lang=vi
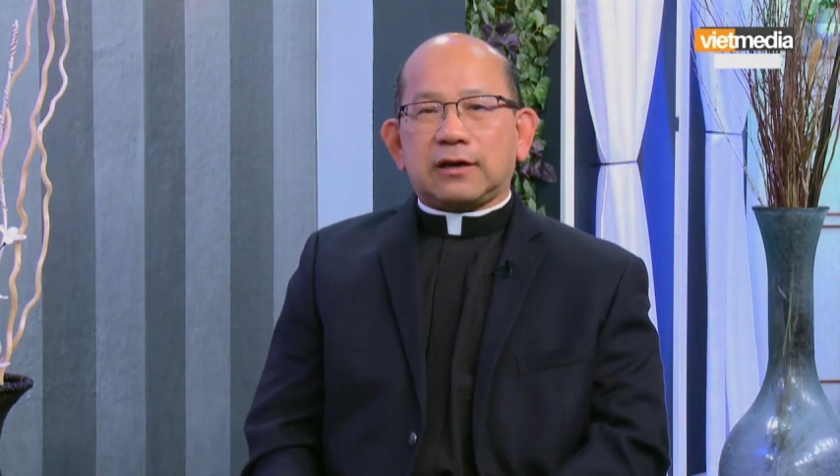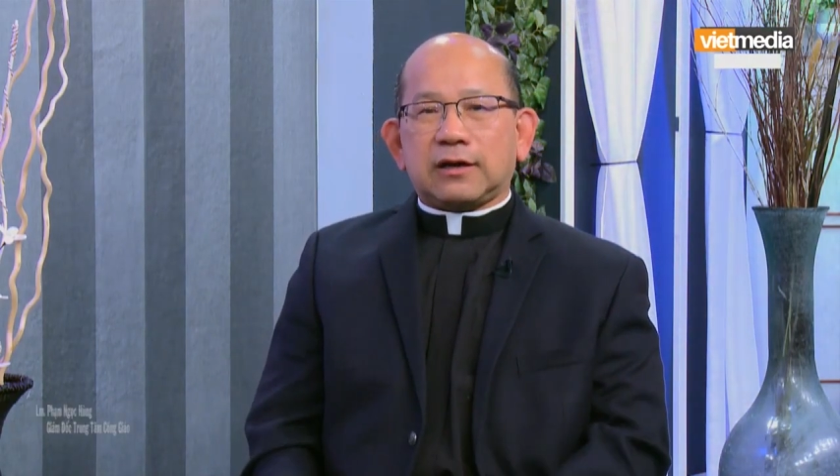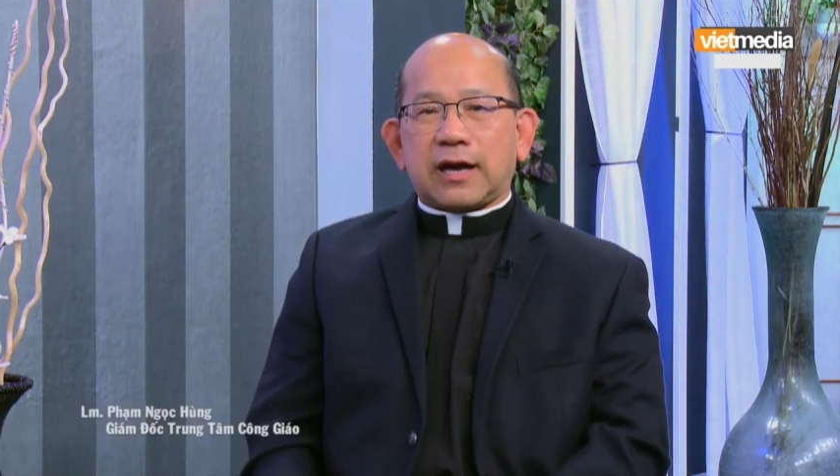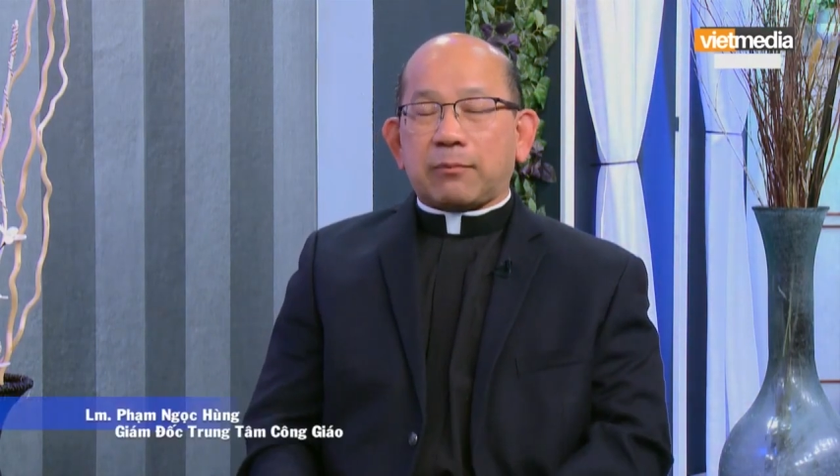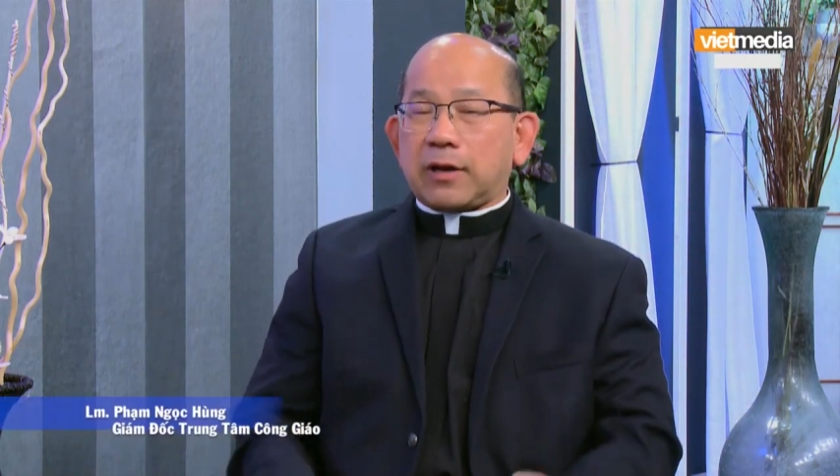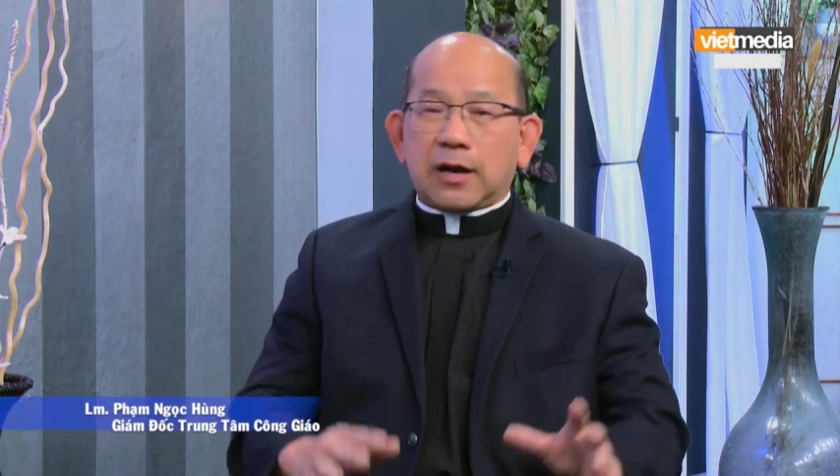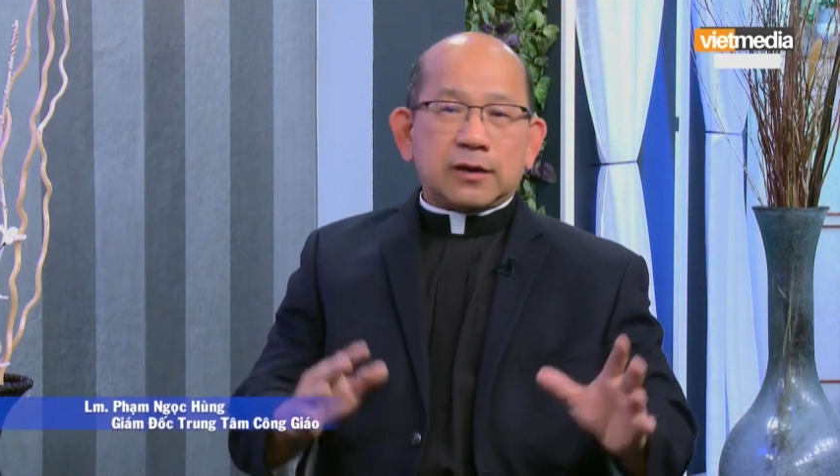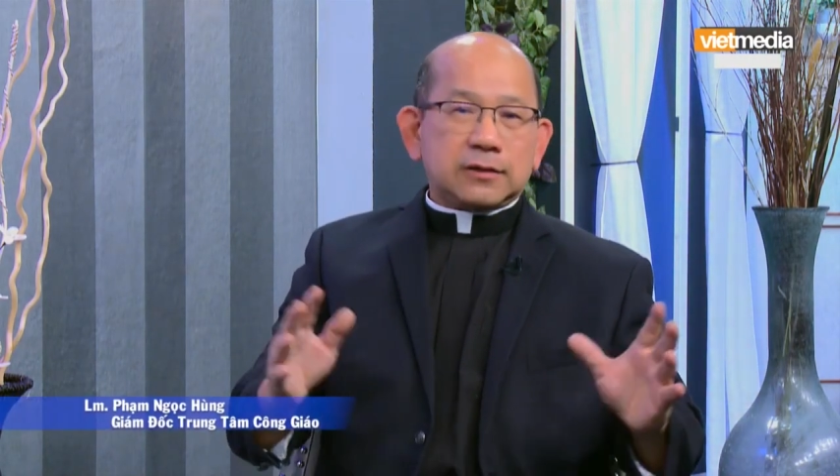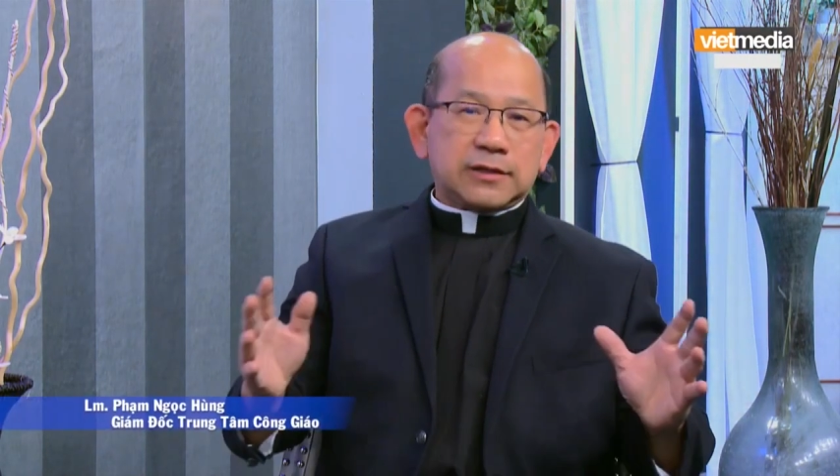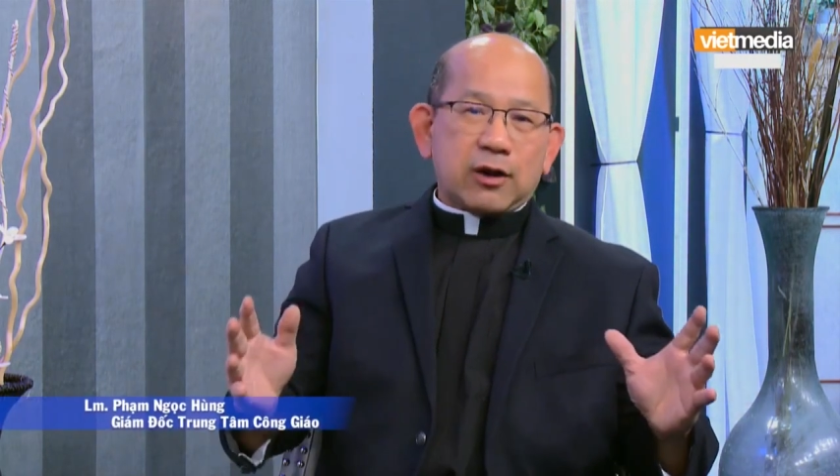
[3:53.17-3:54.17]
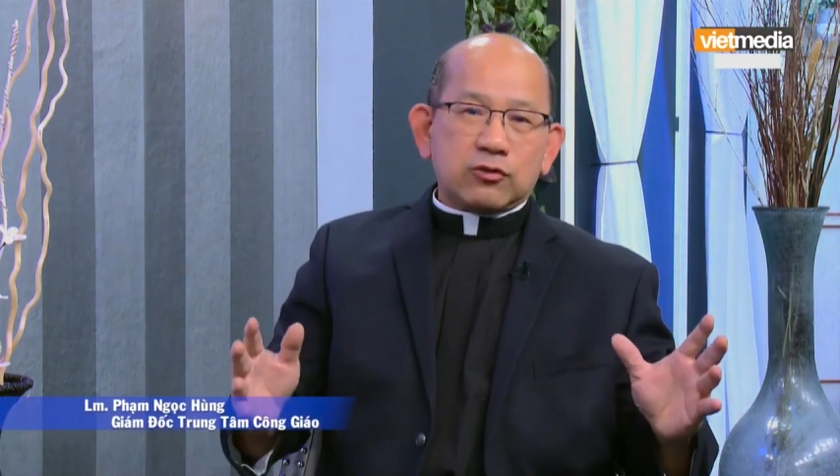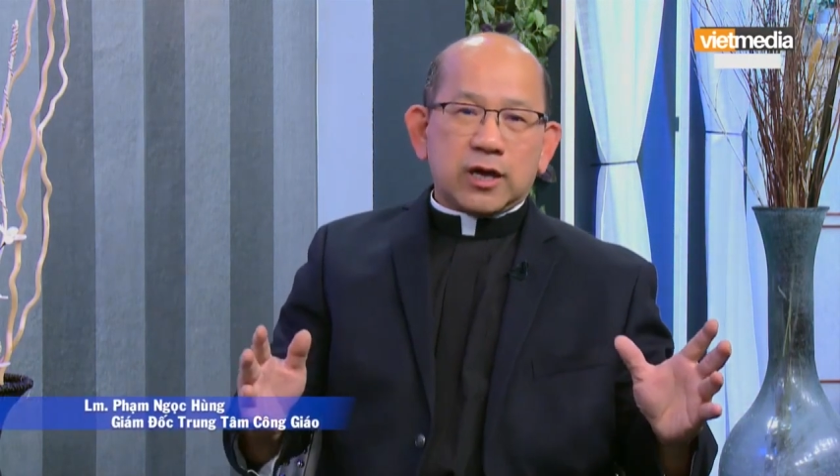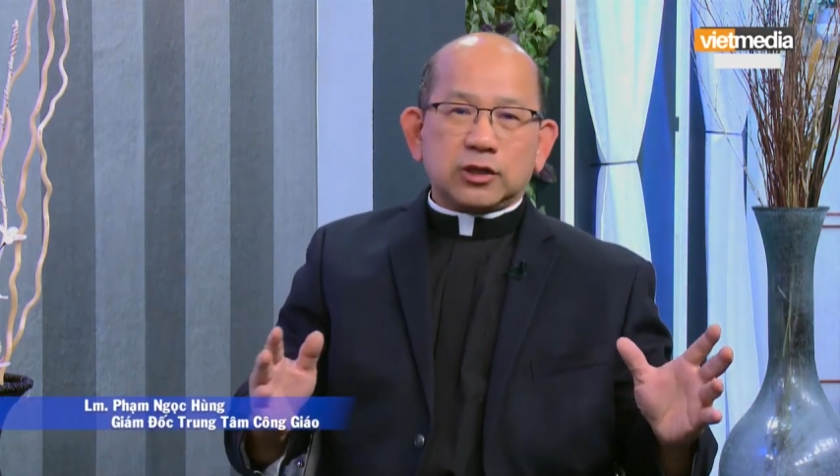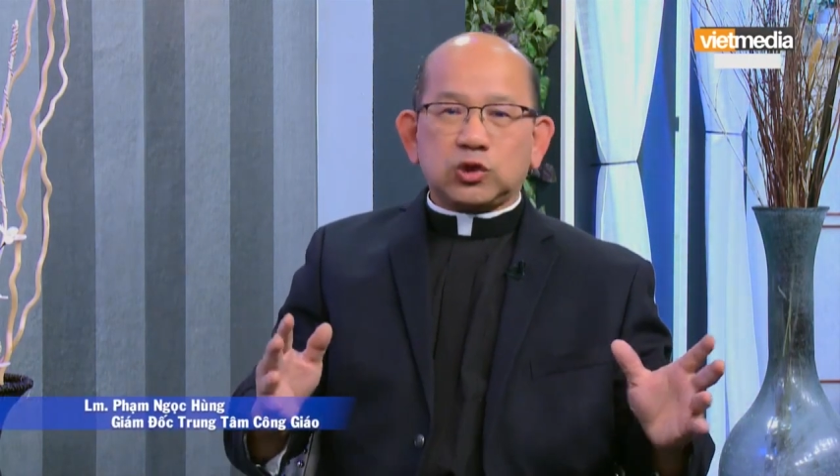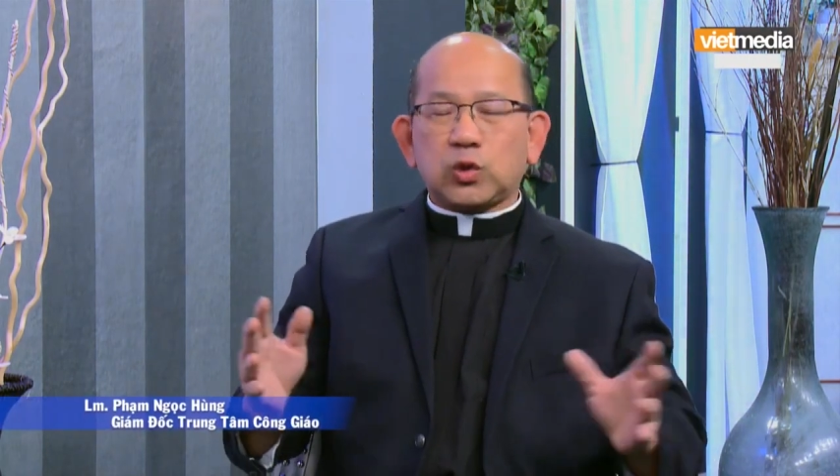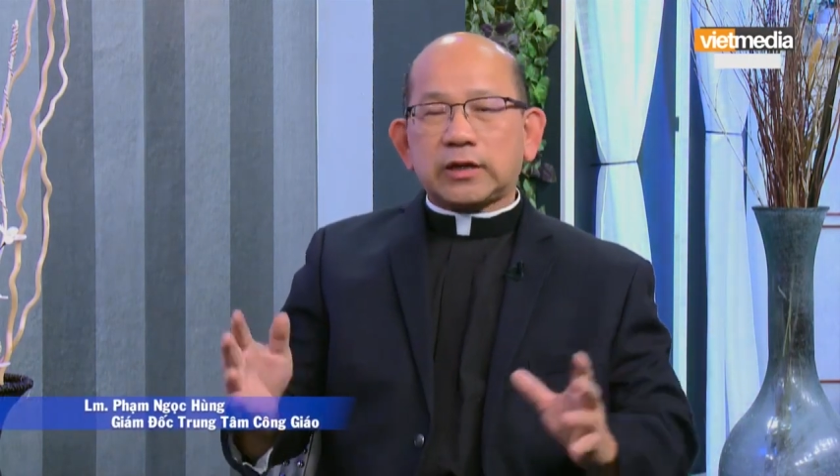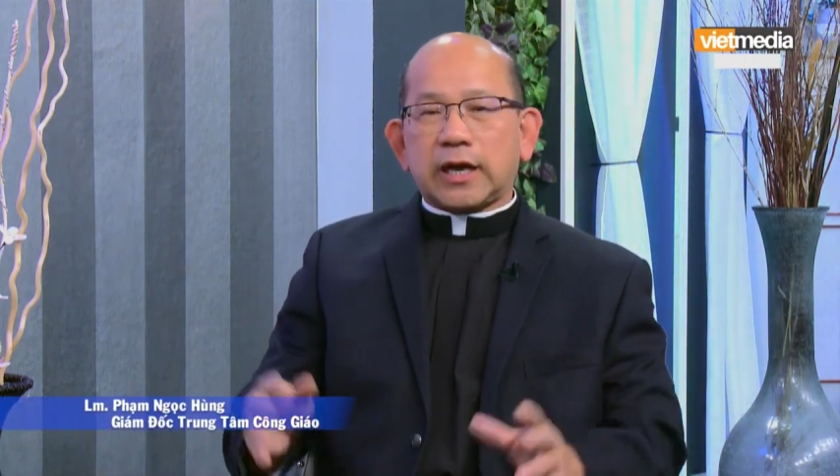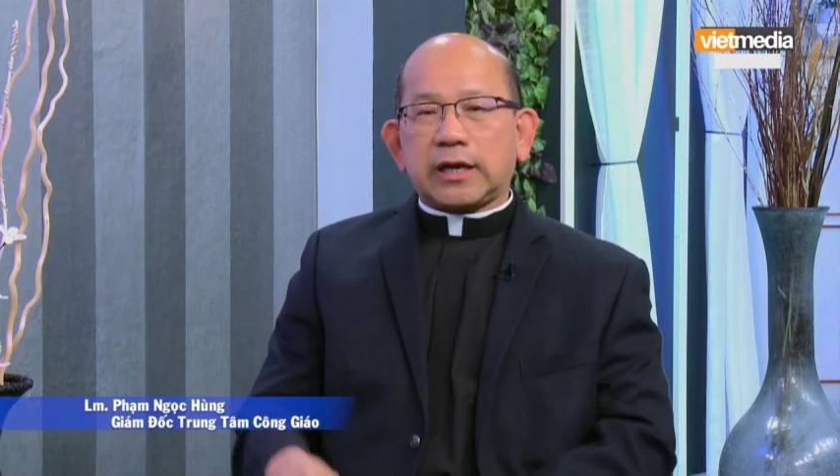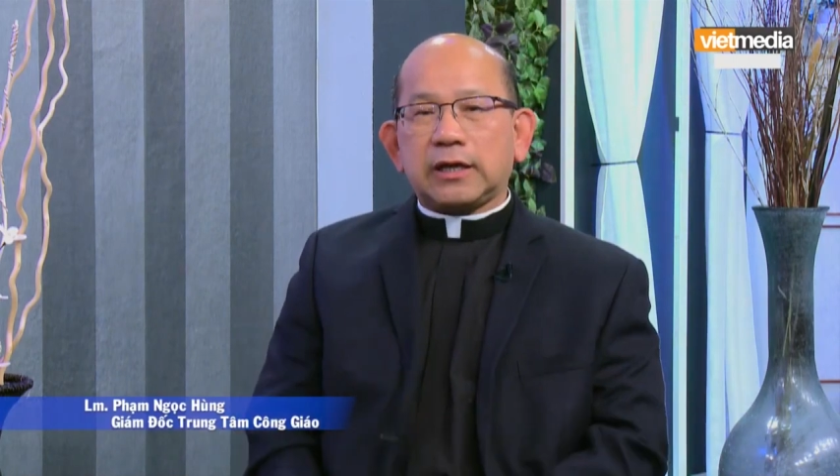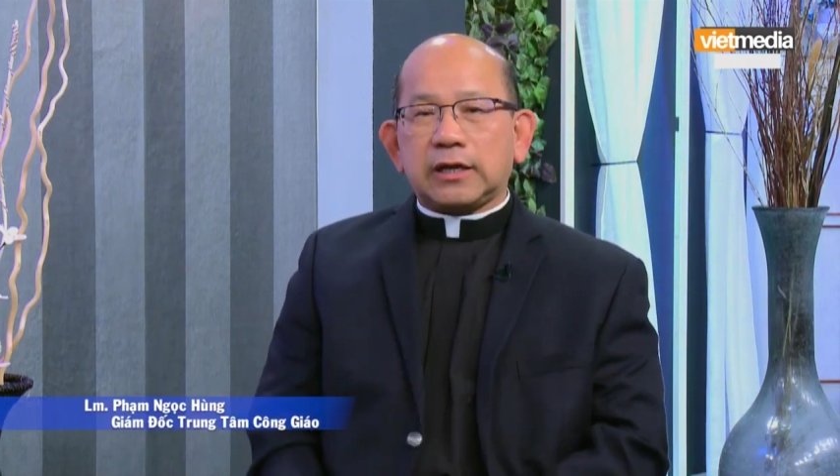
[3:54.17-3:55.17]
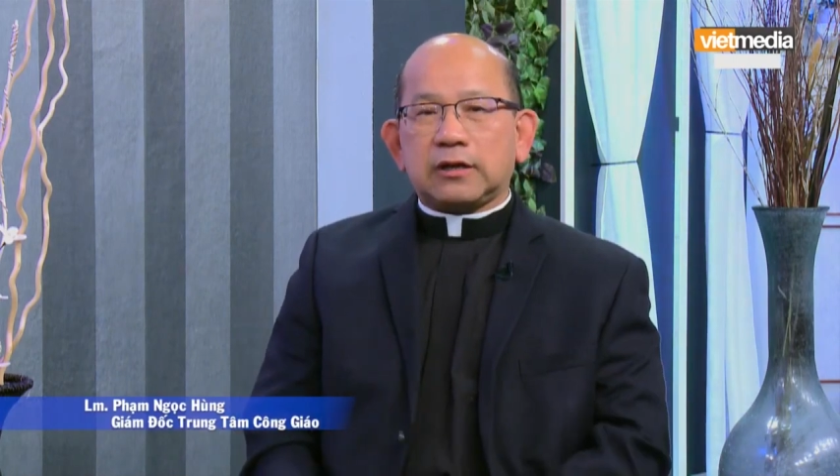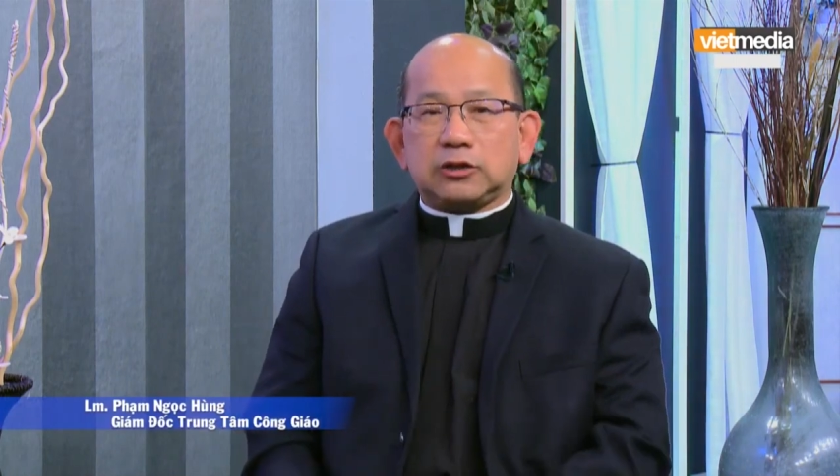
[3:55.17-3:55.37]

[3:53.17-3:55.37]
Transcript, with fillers: uh, gặp gỡ giáo dân suốt ngày